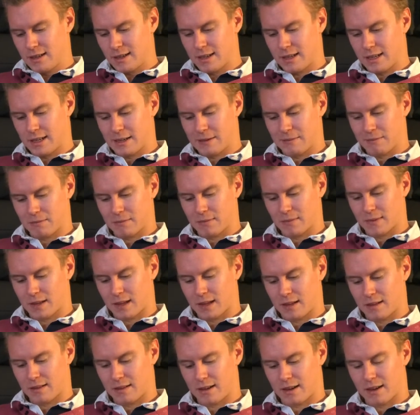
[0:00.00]
ähm,
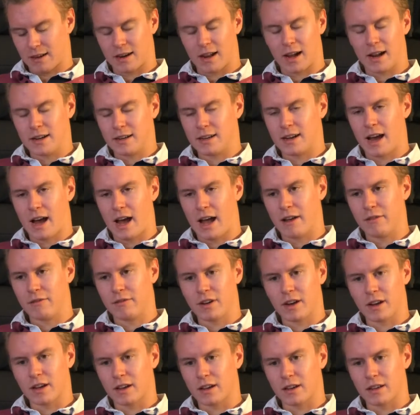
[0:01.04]
die knallen da
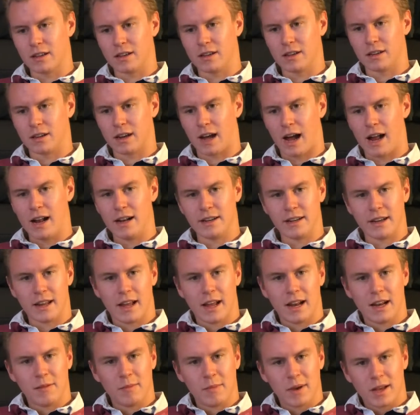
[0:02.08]
einfach ihren alten
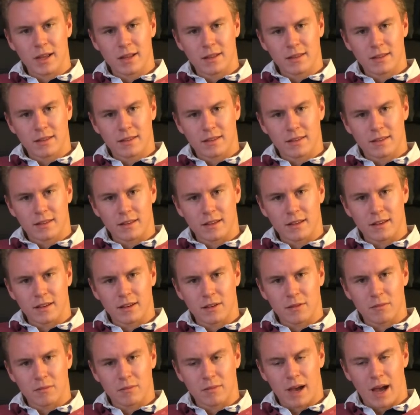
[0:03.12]
Elements
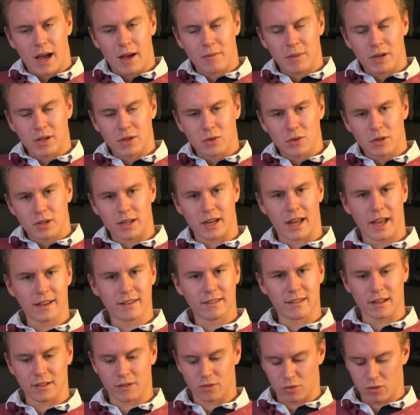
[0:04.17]
ähm, einmal durch den
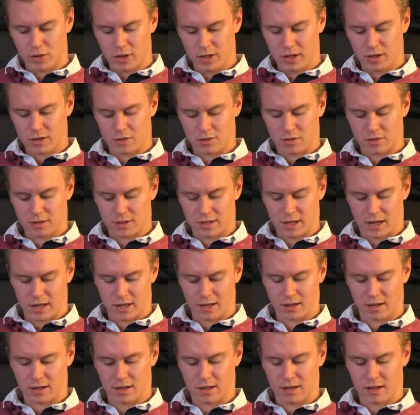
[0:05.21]
Häcksler durch und
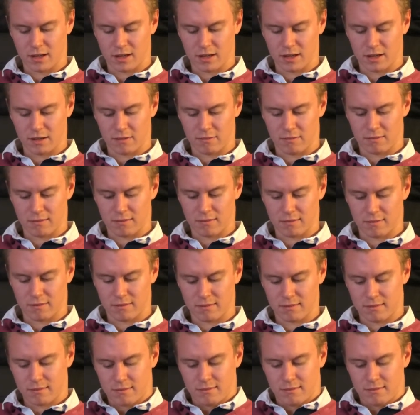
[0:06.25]
dann ähm,